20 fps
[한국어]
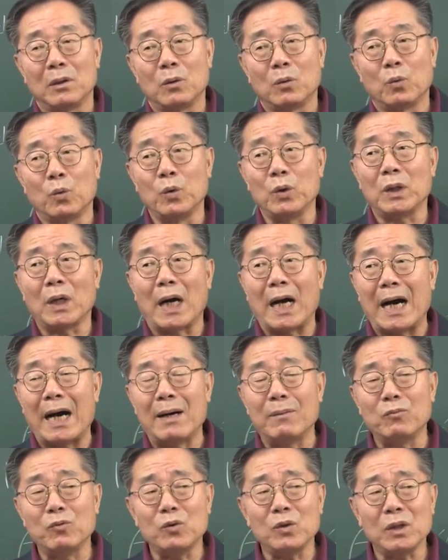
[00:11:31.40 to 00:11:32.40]
우리가
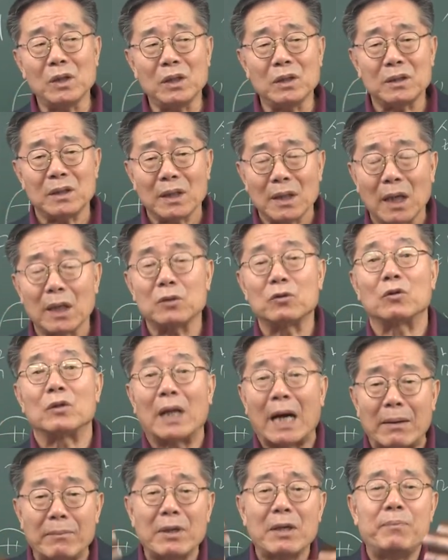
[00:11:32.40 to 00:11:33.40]
아무리 생각해도
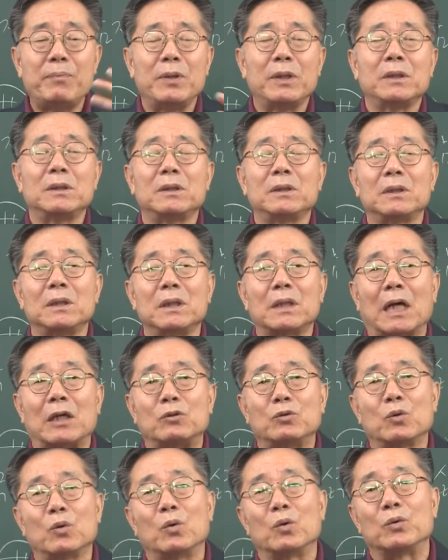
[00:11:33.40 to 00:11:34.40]
남의 비극을
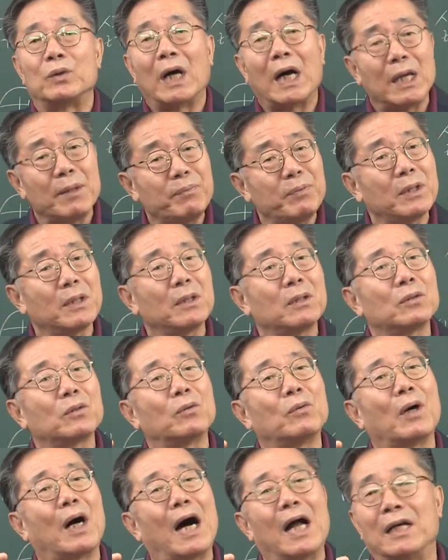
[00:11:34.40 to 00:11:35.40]
가지고 나의
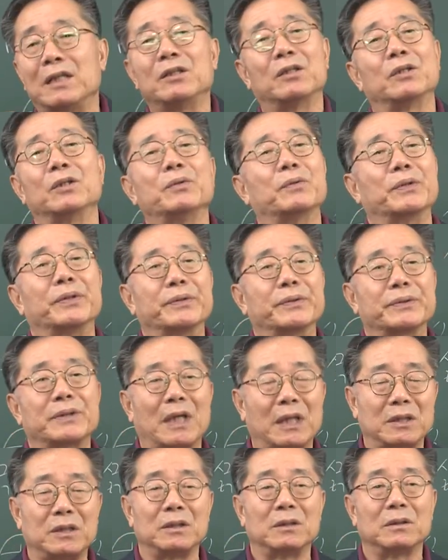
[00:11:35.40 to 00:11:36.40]
비극으로 알기 어려워요
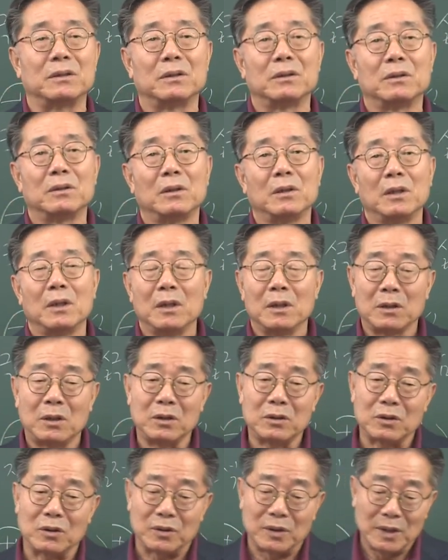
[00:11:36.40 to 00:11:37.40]
사실은
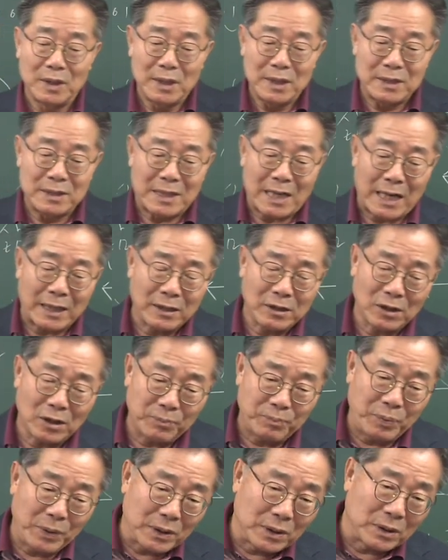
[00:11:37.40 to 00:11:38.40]
그래서
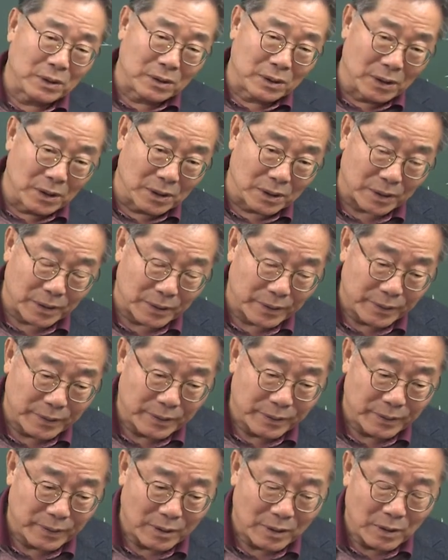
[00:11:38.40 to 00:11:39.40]
자기의 비극을
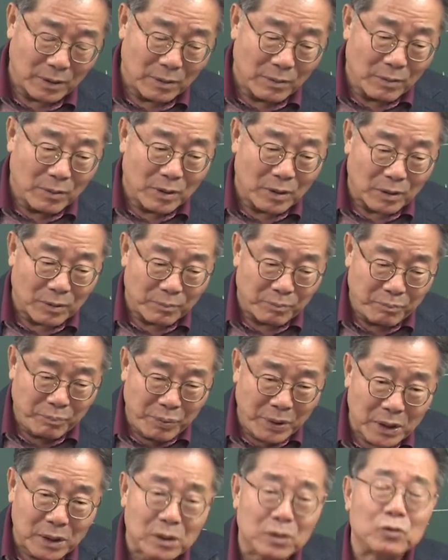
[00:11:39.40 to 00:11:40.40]

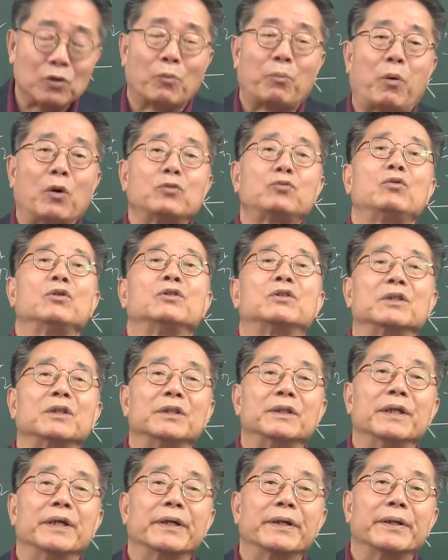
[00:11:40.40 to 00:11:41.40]
비극으로 볼 수
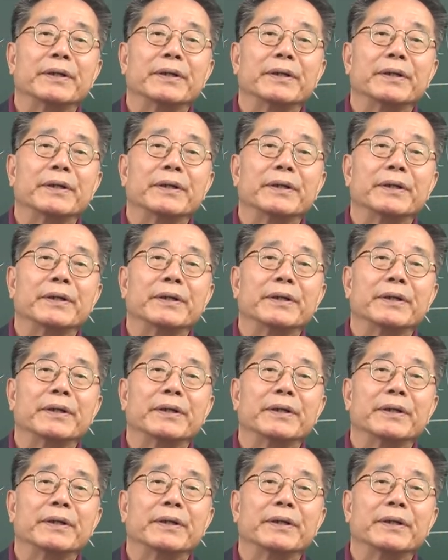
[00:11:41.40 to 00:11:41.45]
있어야 돼